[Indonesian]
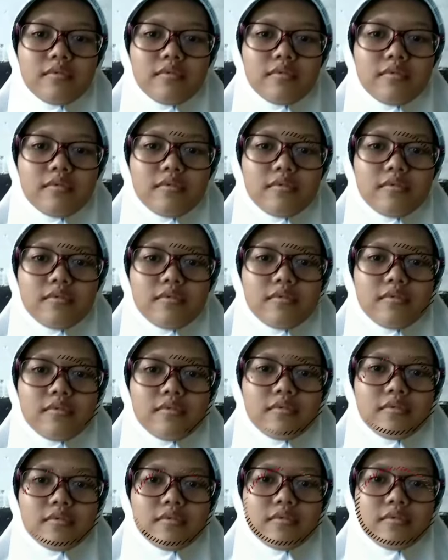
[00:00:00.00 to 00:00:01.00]
kedaulatan
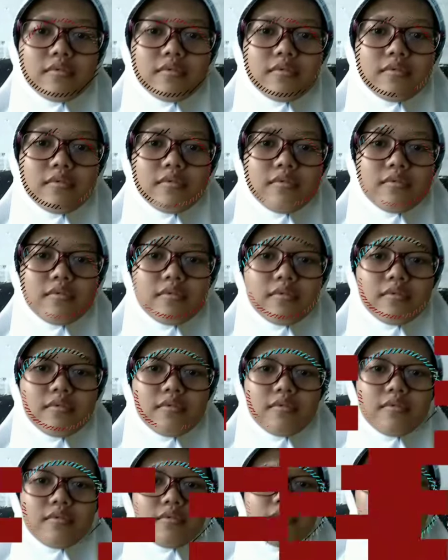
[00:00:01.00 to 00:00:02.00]
ke dalam maksudnya
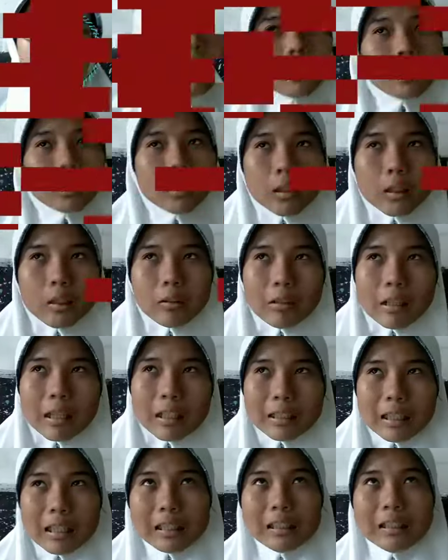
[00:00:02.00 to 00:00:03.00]

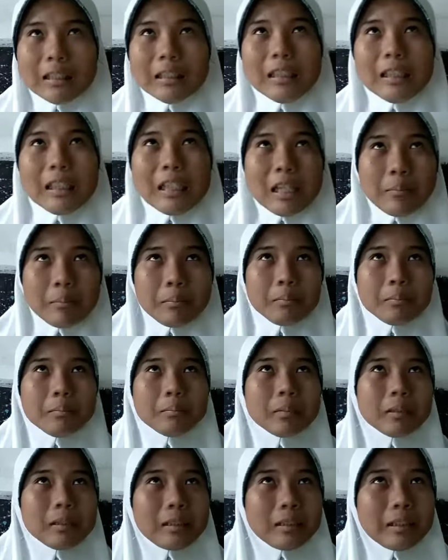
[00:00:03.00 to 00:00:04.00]
Kedaulatan ke dalam
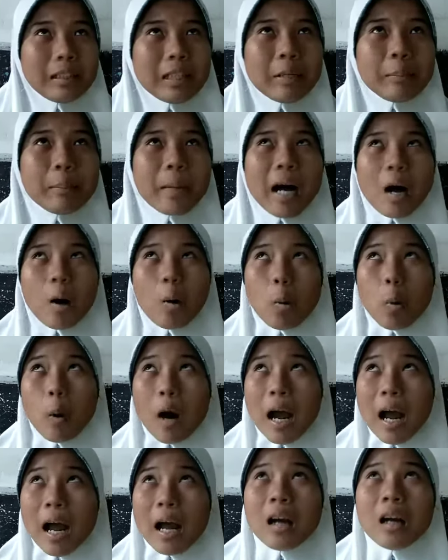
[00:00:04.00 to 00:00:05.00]
mengenai
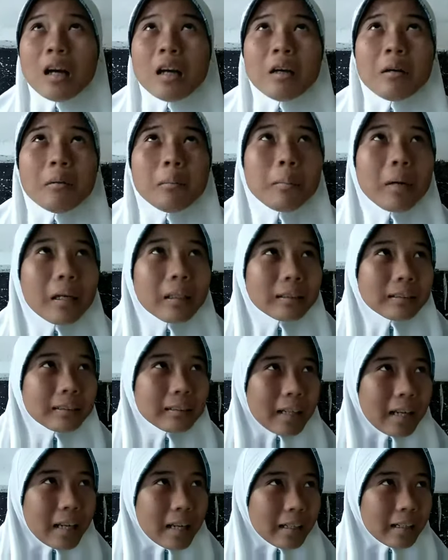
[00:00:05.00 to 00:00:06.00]
bahwa
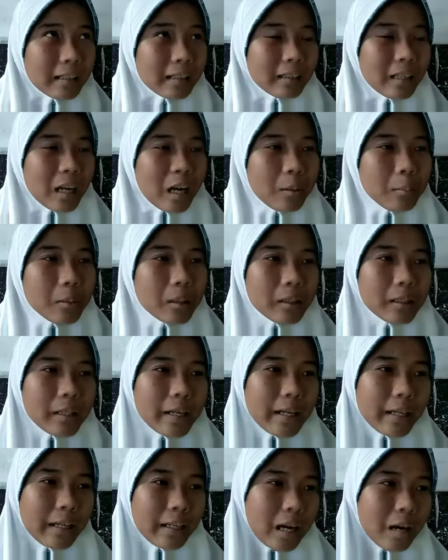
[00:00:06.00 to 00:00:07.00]
bangsa yang
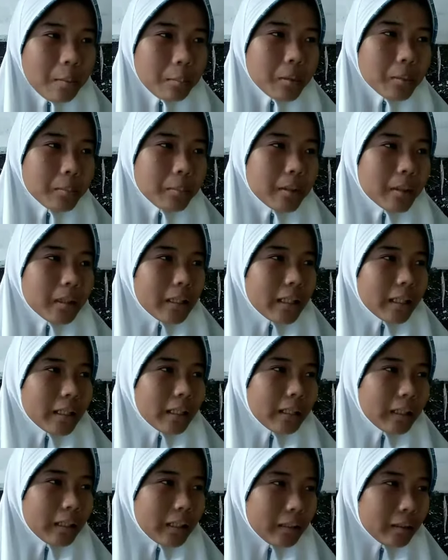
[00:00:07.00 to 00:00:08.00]
merdeka memilih
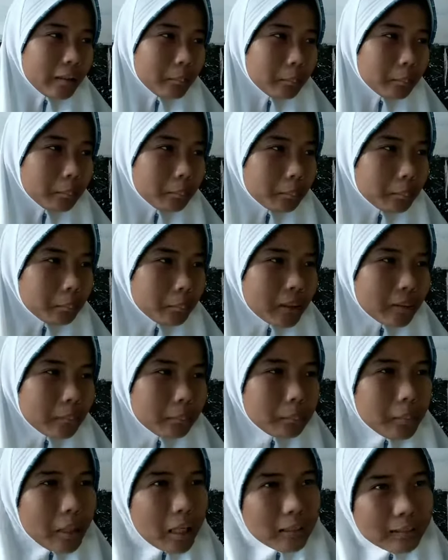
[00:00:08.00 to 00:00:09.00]

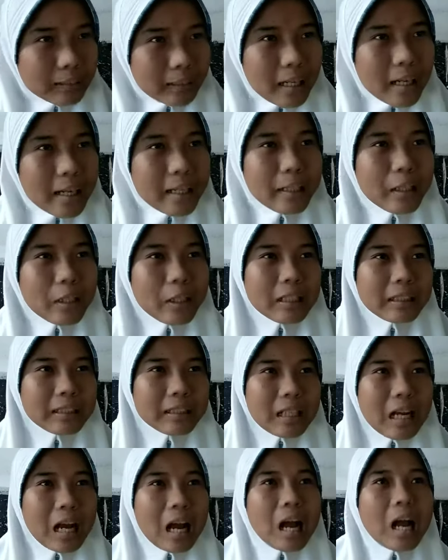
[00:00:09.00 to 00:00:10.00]
bangsa
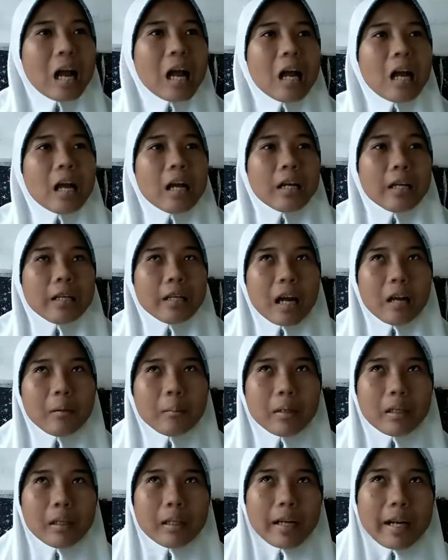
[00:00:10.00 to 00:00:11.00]
Indonesia yang
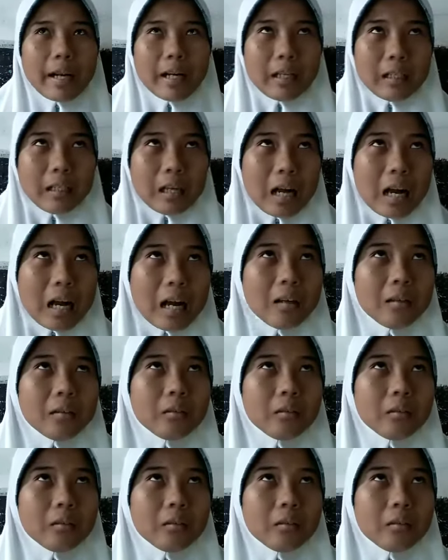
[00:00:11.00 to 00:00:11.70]
merdeka